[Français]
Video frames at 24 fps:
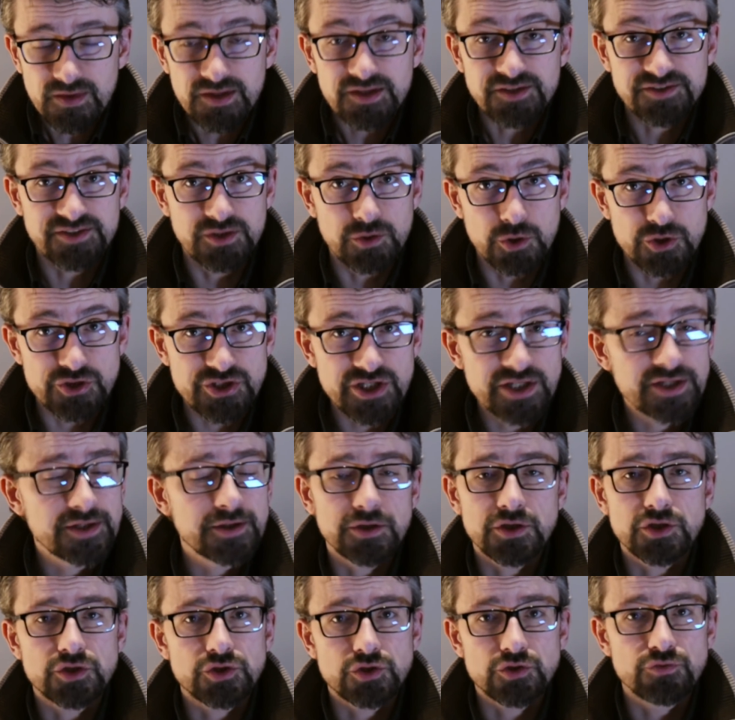C'est
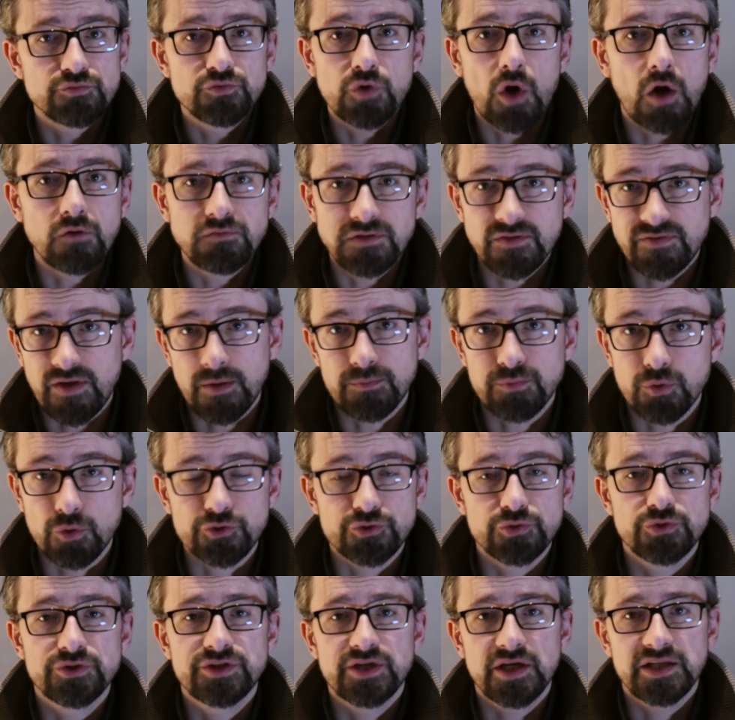logique, je vous renvoie vers
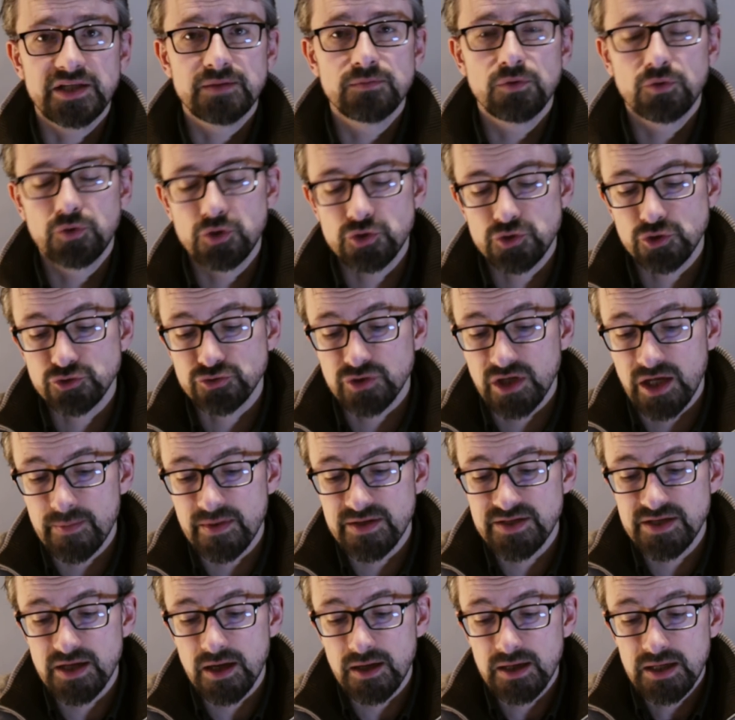Bourdieu qui a dit beaucoup de choses sur les
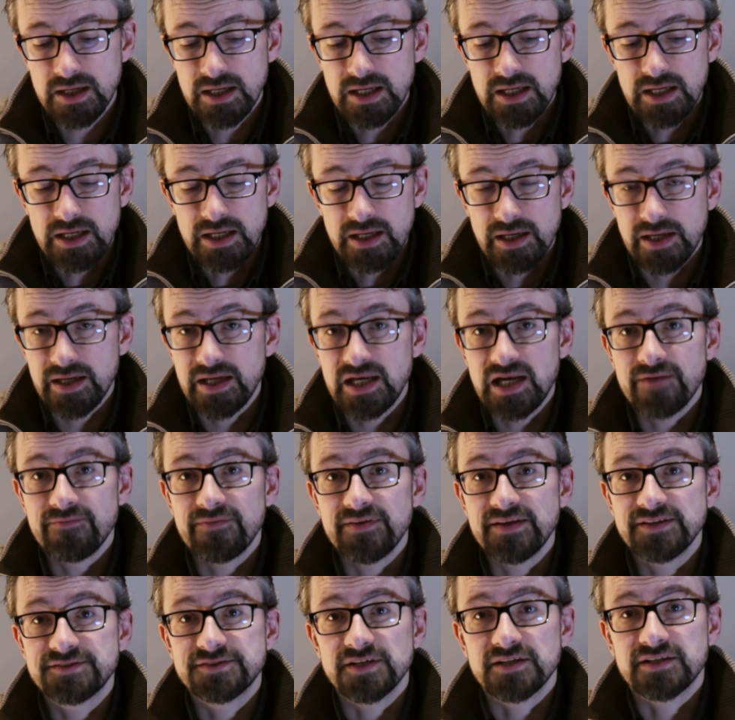médias et il
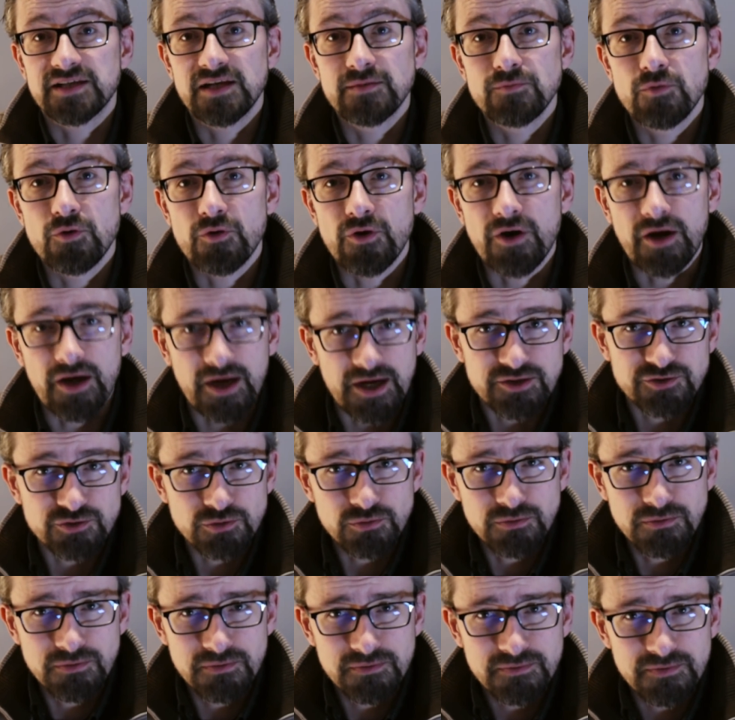avait certainement
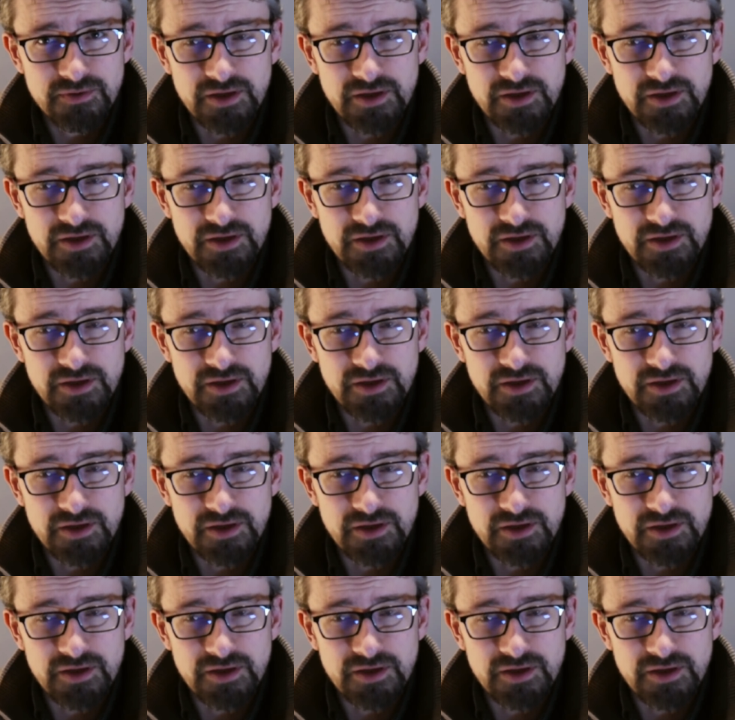raison.